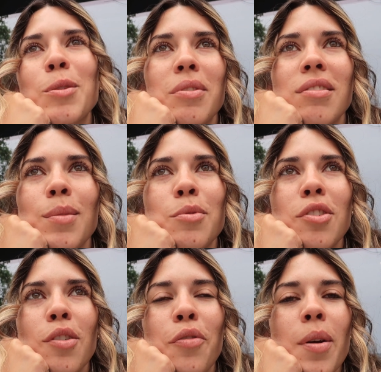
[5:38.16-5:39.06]
Mas pronto, estamos
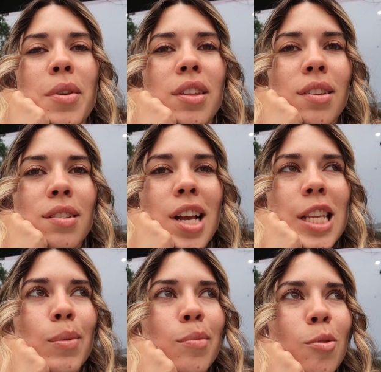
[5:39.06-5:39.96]
só famintas, já
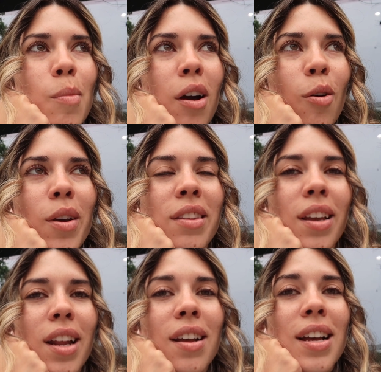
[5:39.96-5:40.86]
subimos uma rua
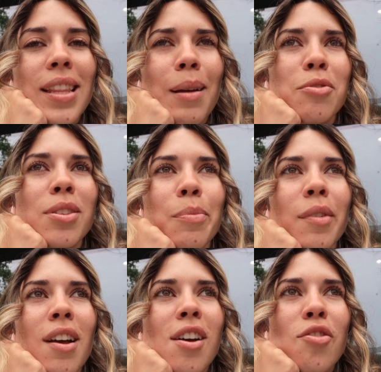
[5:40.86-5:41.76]
inteira, andámos tipo
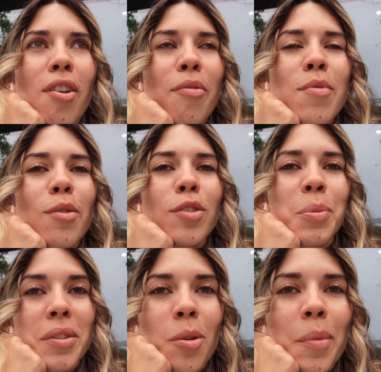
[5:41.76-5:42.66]
9 minutos,
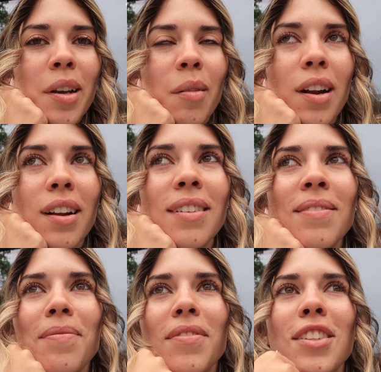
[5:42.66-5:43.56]
pareceu meia hora.
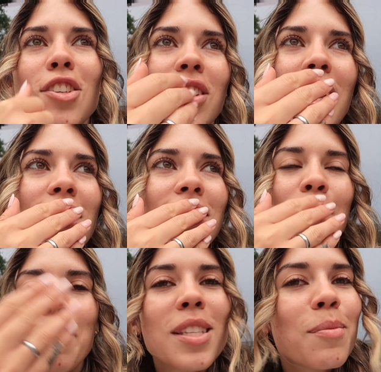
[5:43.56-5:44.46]
Isto é
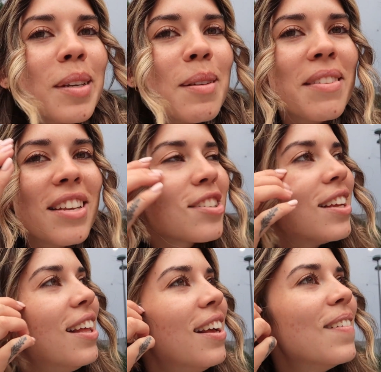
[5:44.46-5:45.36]
sempre assim. É porque, a gente,
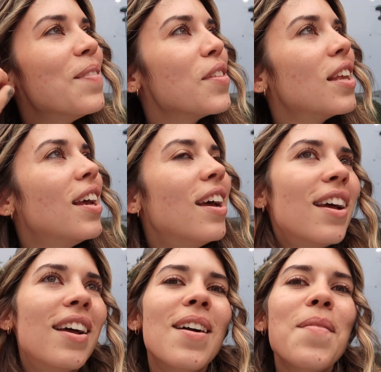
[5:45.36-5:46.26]
é porque a gente está
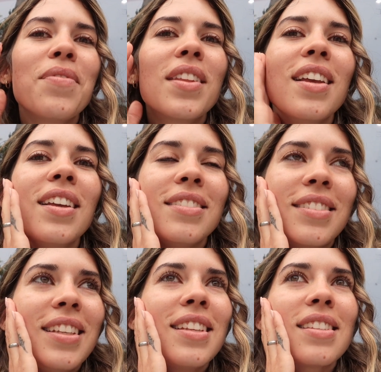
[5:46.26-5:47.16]
cheio de fome, mas
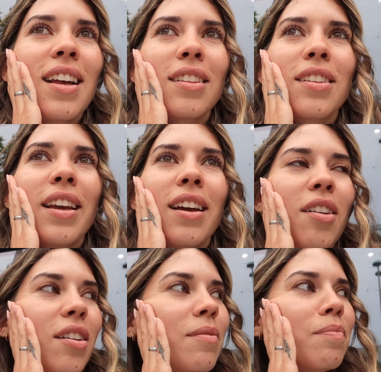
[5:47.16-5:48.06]
eu não Exato. É, tenho, é,
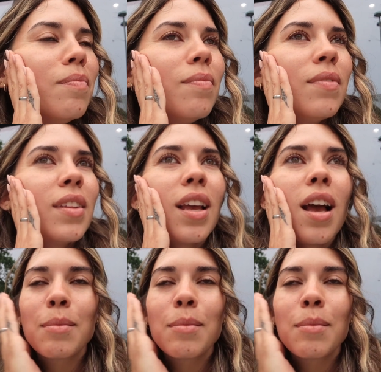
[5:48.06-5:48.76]
agora, não tem combustível.